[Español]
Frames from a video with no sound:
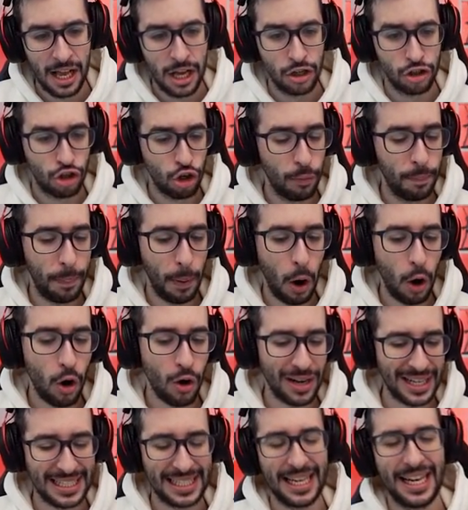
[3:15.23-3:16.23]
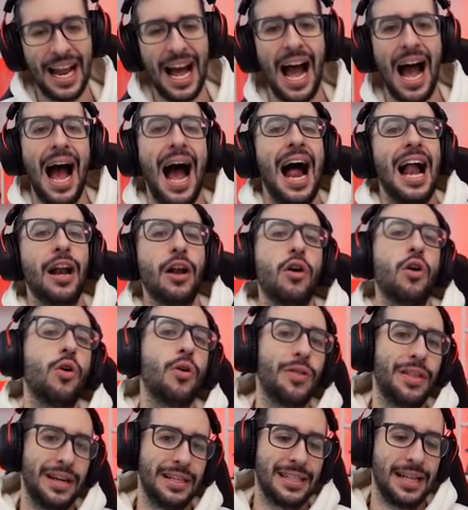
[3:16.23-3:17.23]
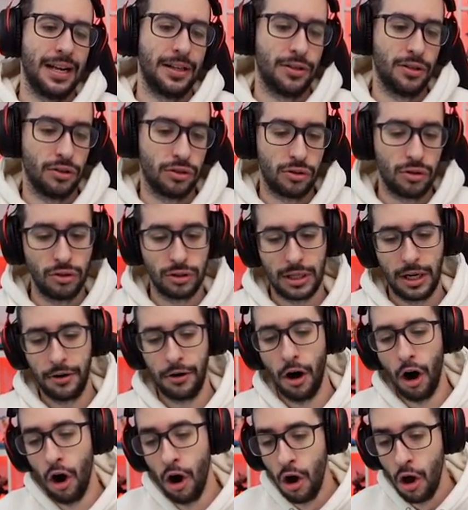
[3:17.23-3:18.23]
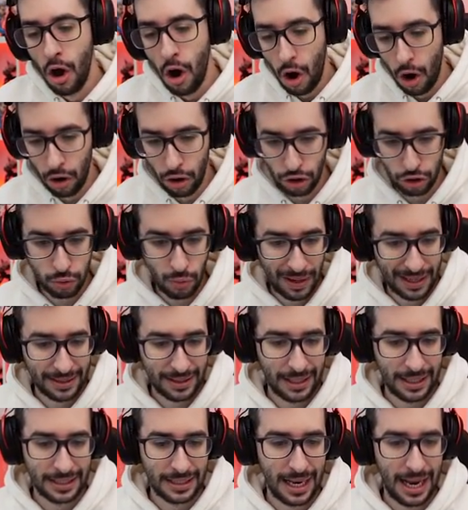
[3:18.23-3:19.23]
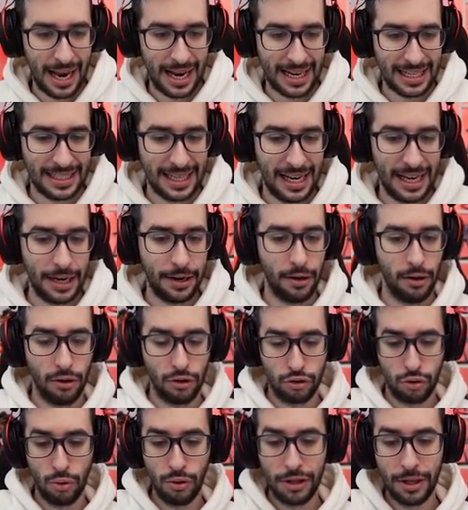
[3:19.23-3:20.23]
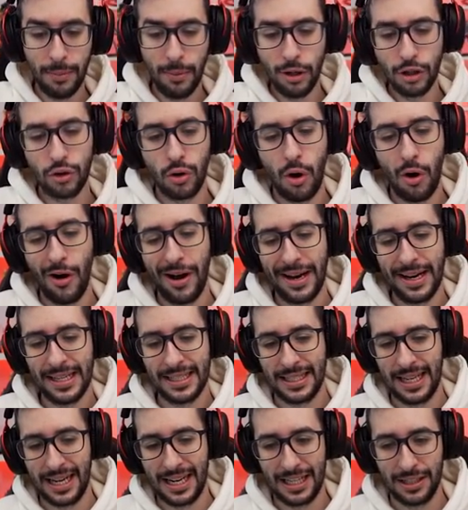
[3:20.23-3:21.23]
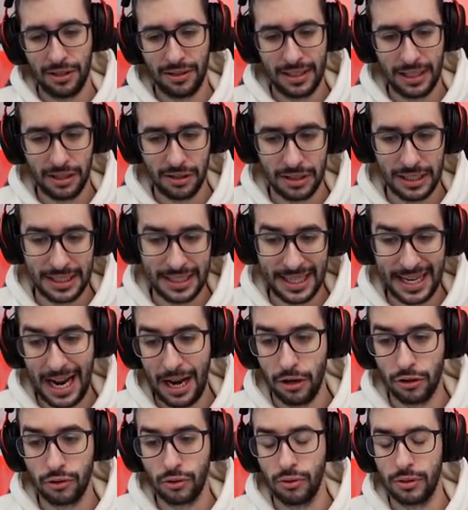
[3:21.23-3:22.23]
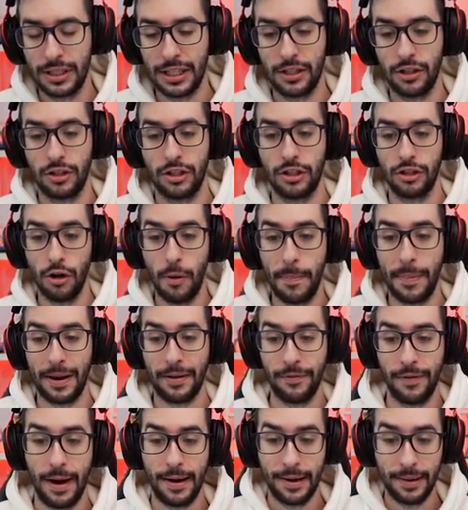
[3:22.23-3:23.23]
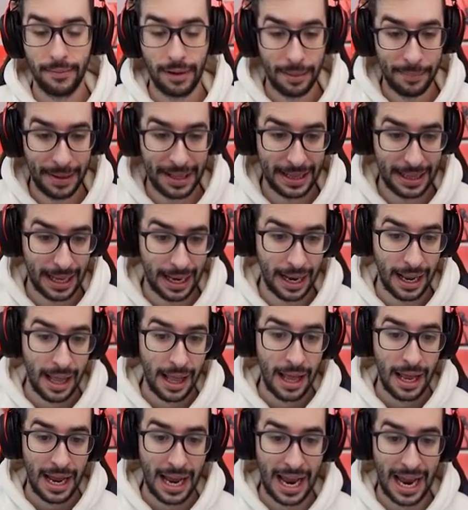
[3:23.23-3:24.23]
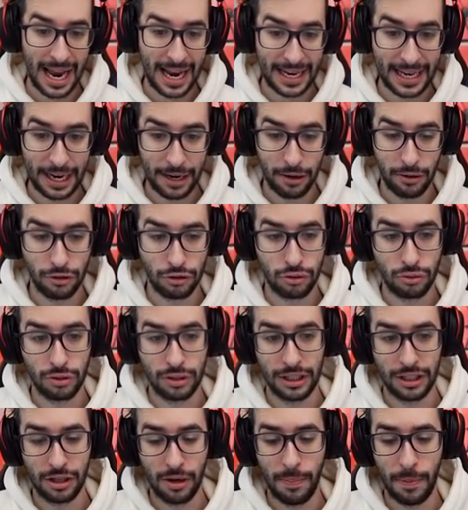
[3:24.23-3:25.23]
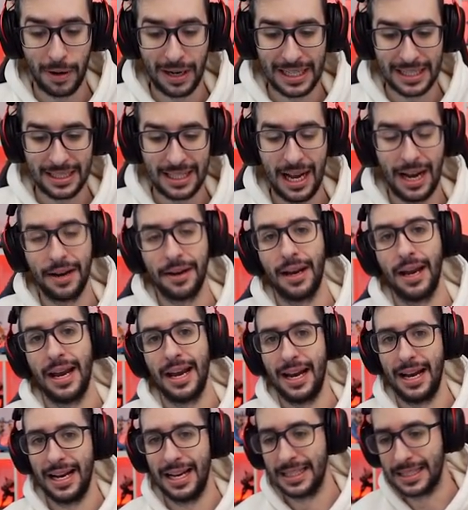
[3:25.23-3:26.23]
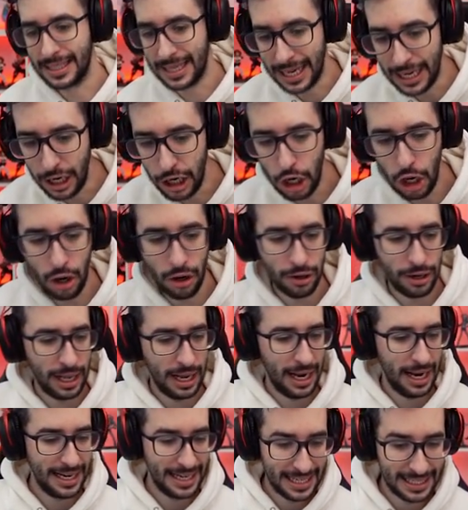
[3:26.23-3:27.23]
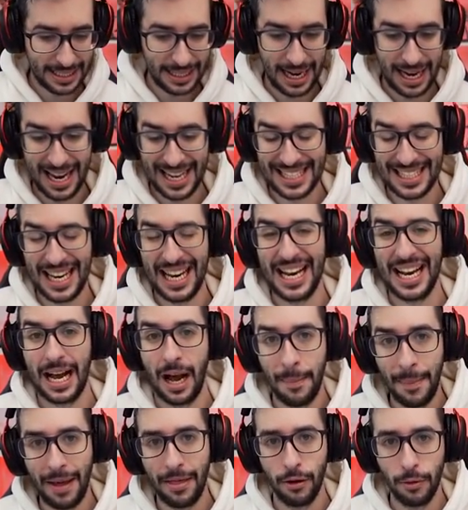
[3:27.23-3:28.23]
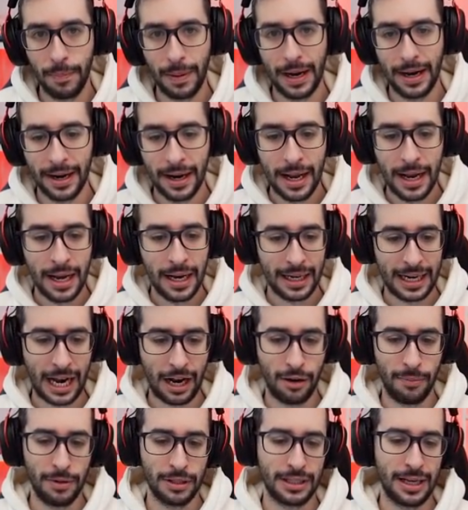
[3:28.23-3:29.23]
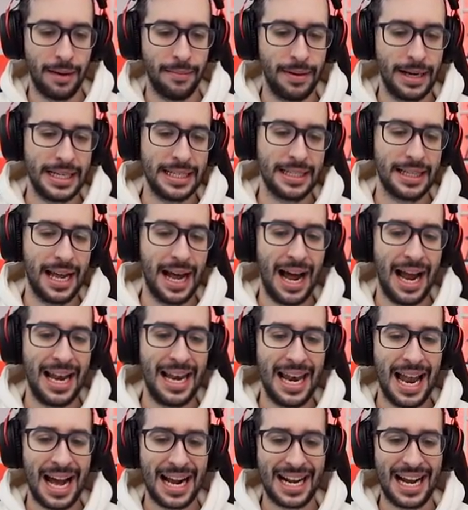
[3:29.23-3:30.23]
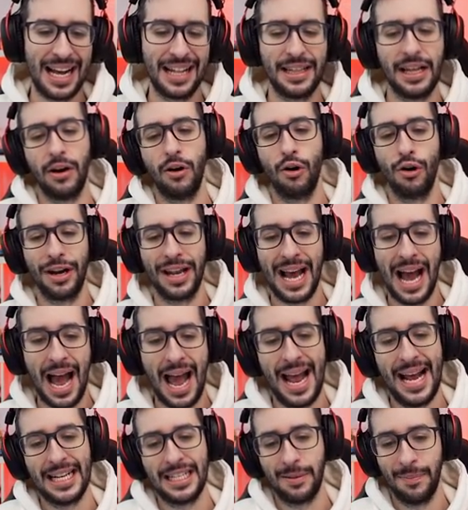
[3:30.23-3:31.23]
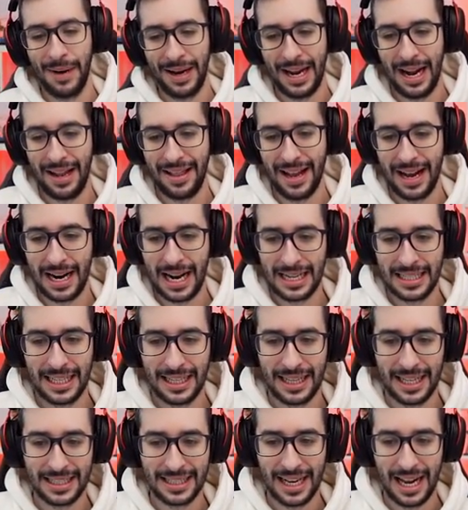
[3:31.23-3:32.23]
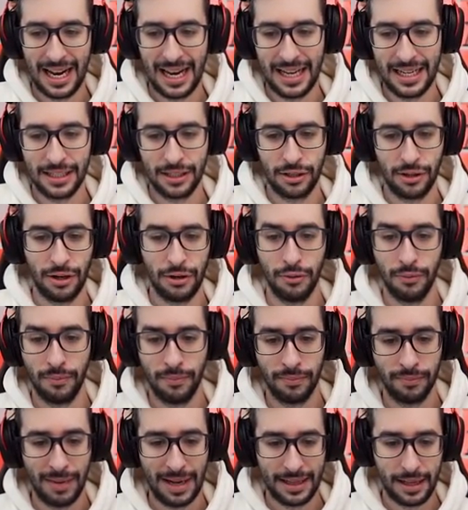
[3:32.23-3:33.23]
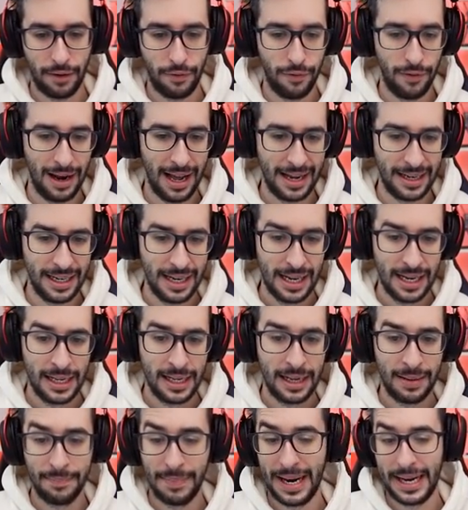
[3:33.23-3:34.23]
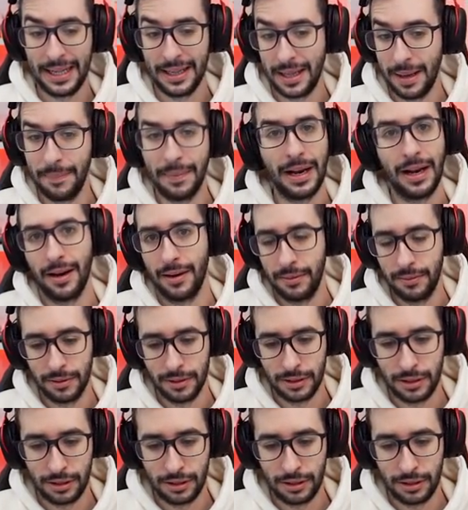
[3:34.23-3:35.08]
Supongo que será algo de esas dos cosas, ¿no? O los guantes eh, que salieron los últimos, o en este caso, chicos y chicas, los cuchillos. Y yo preferiblemente eh, quiero los cuchillos porque están en la skin Lore y está en la skin Gamma Doppler que como sabéis da la categoría Esmeralda, que si te sale eso en un Butterfly, 20.000 euros.